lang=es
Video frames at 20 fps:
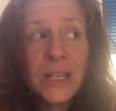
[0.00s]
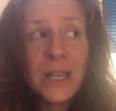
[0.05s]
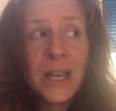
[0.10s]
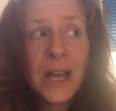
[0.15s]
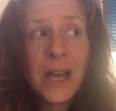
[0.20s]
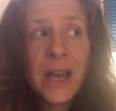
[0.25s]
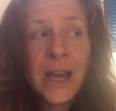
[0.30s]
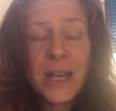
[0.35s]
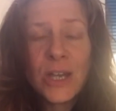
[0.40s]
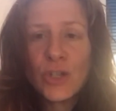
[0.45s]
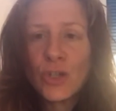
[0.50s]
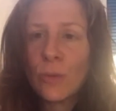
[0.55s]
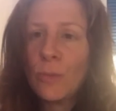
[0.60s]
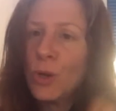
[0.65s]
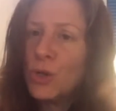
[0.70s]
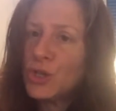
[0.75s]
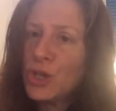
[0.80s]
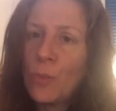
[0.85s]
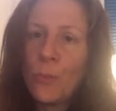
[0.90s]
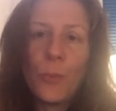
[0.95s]
Ah, y, yo me
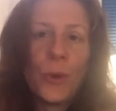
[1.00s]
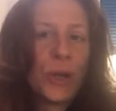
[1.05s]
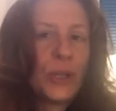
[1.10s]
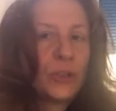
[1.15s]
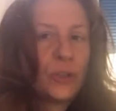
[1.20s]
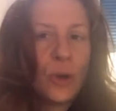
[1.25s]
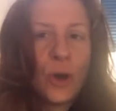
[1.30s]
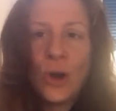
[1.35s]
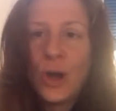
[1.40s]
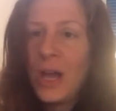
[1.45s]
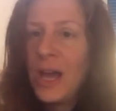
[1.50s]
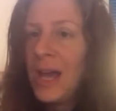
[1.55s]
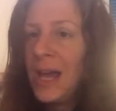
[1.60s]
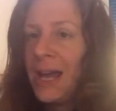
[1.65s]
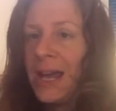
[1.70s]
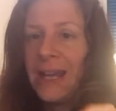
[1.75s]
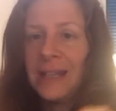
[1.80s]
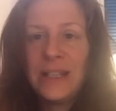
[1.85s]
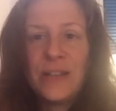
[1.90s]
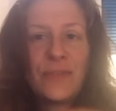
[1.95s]
los he puesto
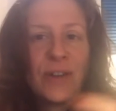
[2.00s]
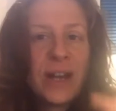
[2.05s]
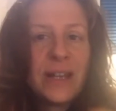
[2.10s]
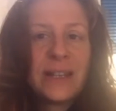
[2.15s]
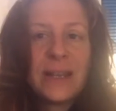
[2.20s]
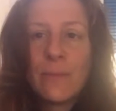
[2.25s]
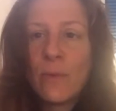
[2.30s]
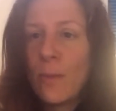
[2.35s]
en diferentes